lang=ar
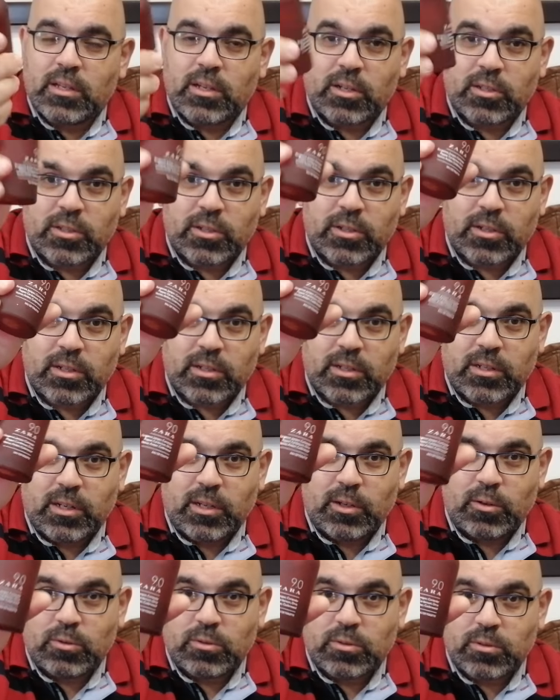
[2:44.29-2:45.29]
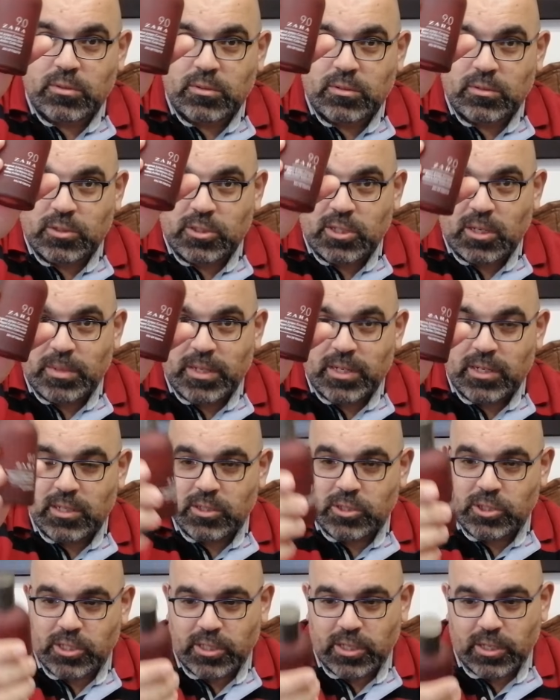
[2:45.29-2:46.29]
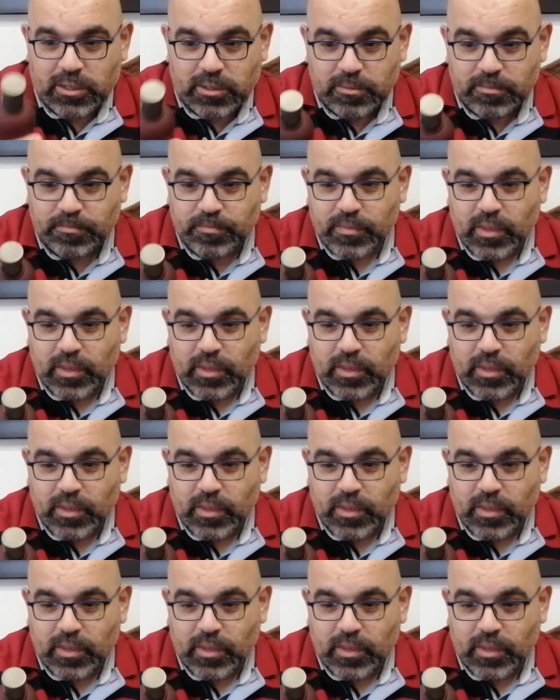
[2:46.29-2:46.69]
عطر حلو جميل جدا